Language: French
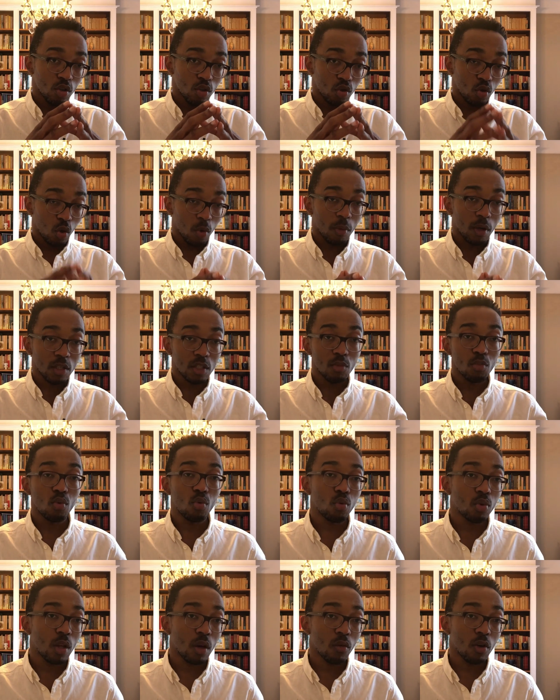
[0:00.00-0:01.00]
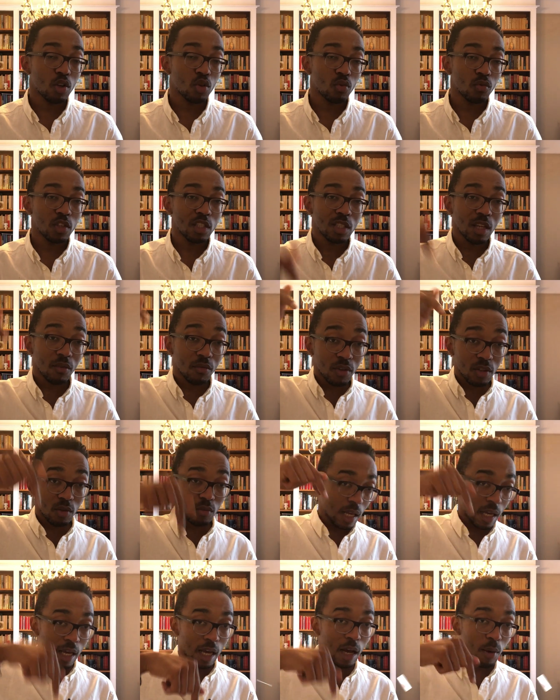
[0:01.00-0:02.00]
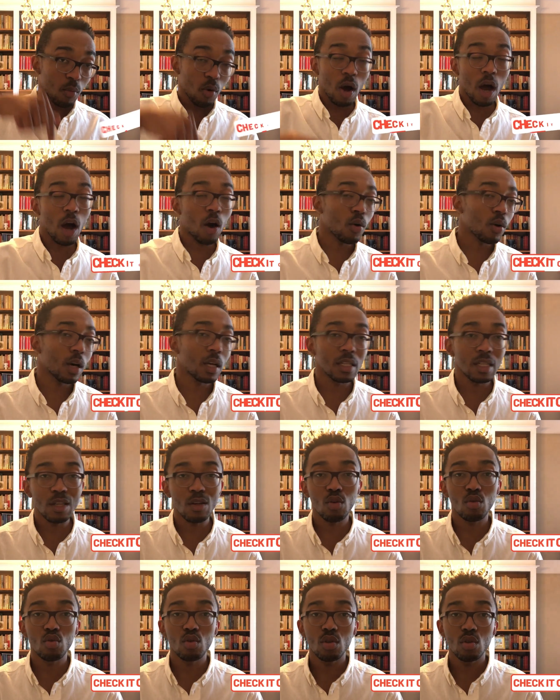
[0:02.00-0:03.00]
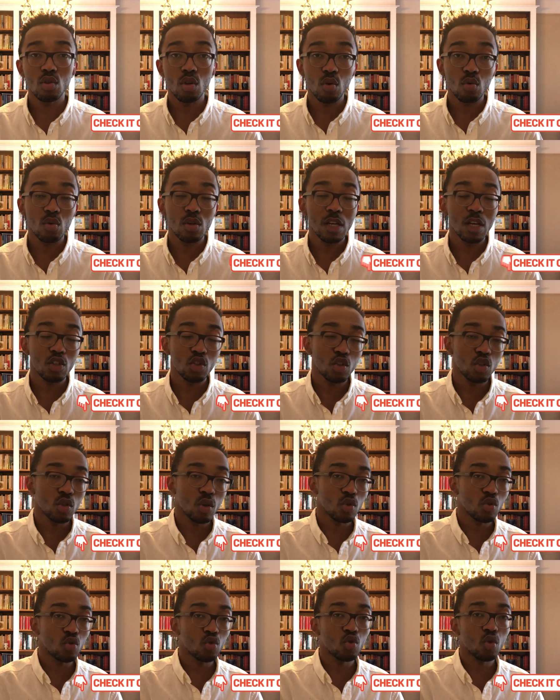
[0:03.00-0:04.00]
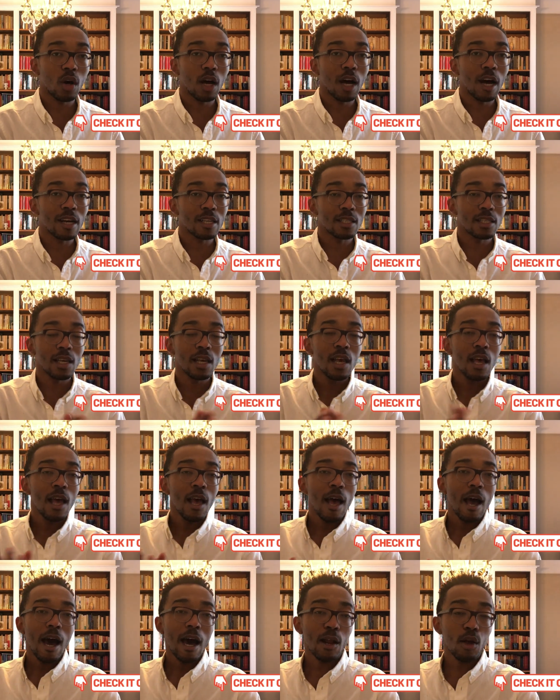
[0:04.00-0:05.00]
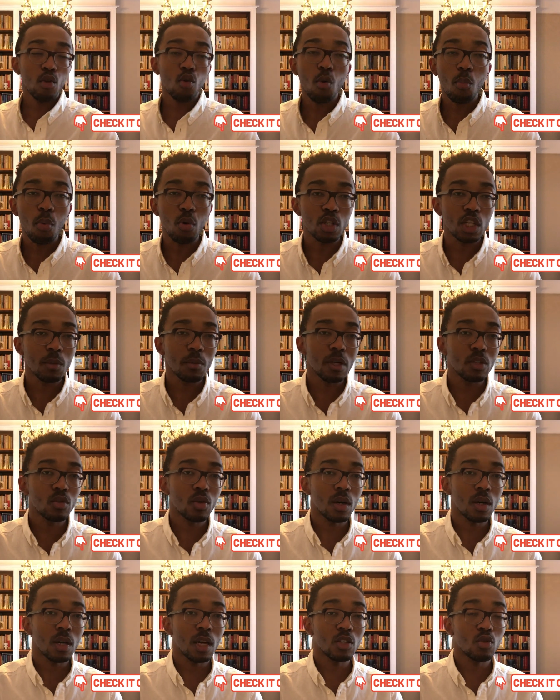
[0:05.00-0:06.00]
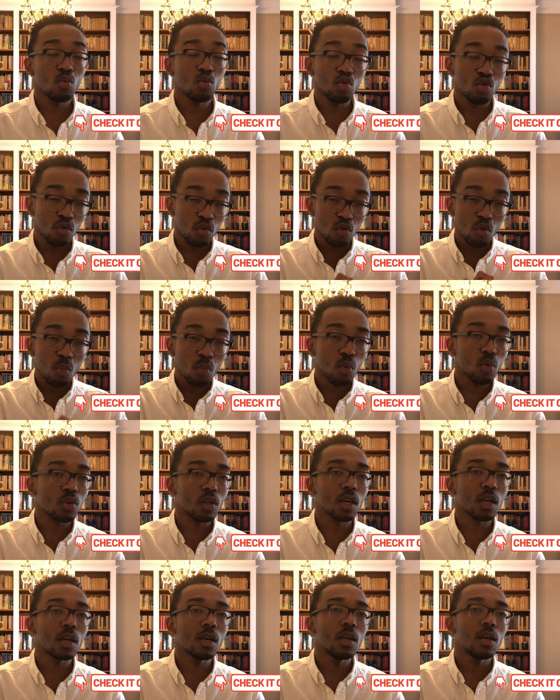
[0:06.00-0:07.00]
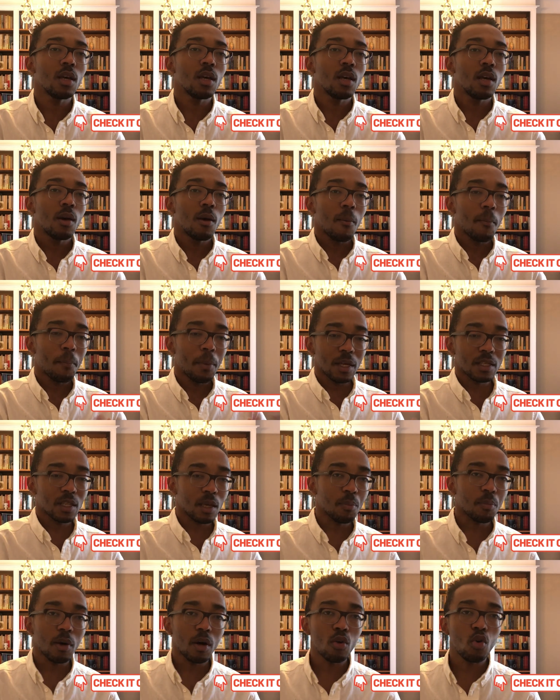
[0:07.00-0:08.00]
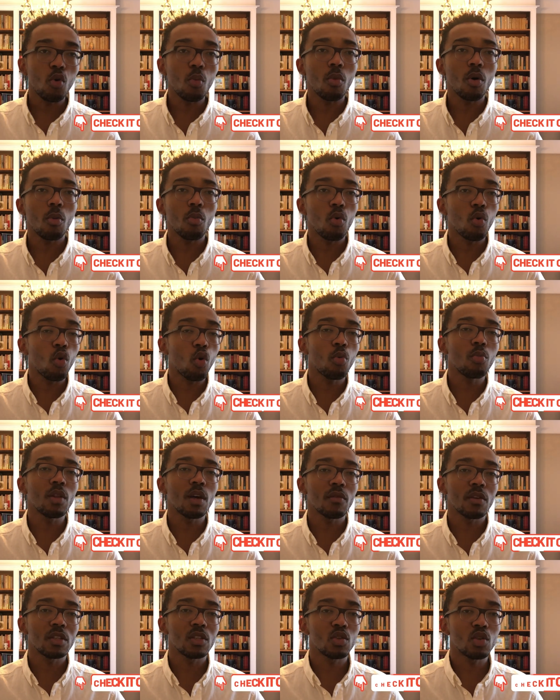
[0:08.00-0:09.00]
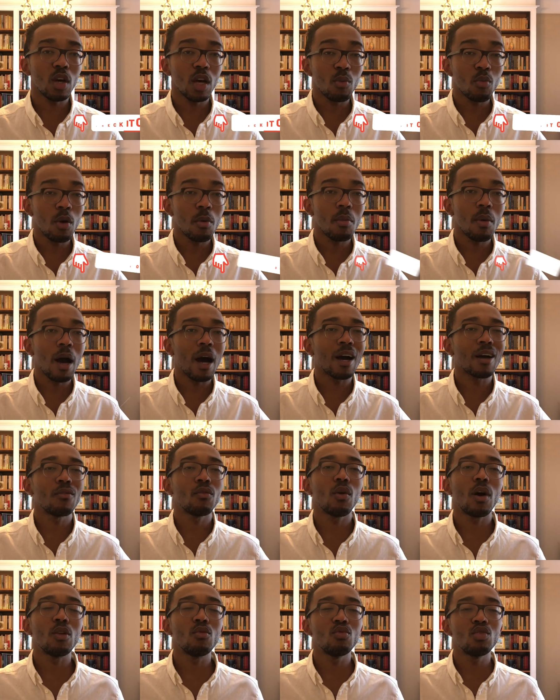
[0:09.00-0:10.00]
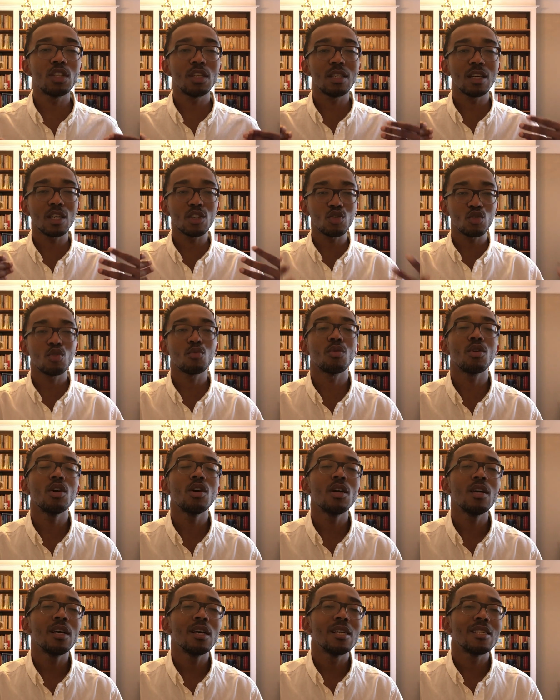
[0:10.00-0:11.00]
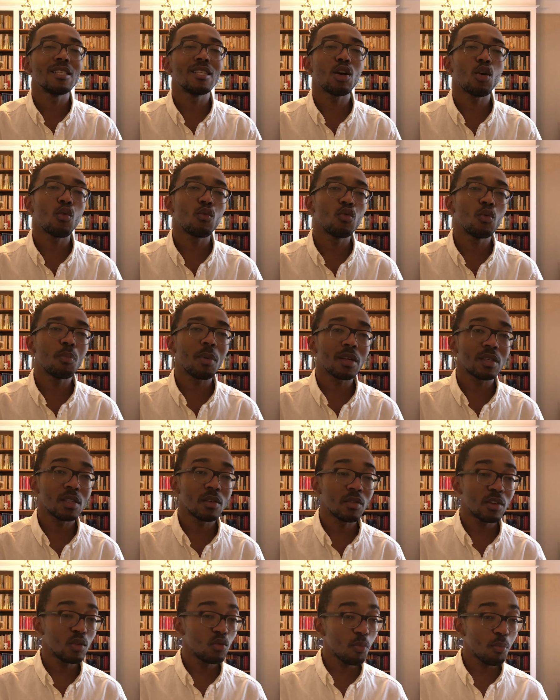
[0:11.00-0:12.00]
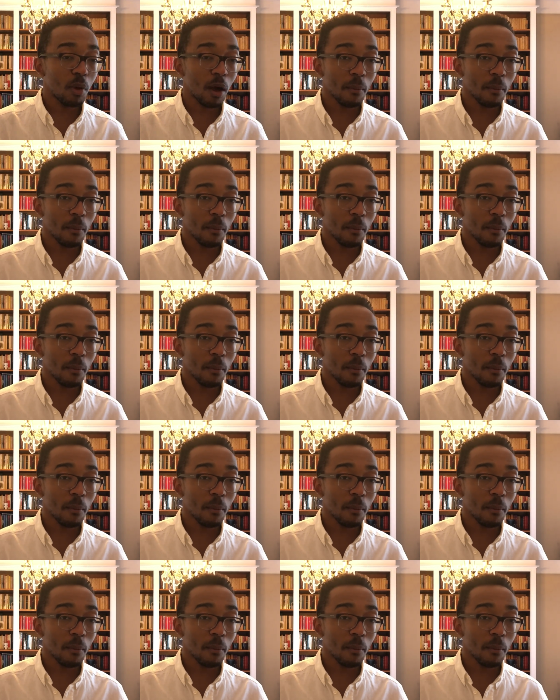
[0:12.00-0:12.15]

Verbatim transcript: Je te remercie beaucoup d'avoir suivi. Je t'invite également à regarder dans le, lien juste en dessous. Tu auras accès à notre prochaine masterclass où je vais te montrer pas à pas comment mon groupe d'investisseurs et moi-même arrivons à nous générer justement ces revenus passifs qui nous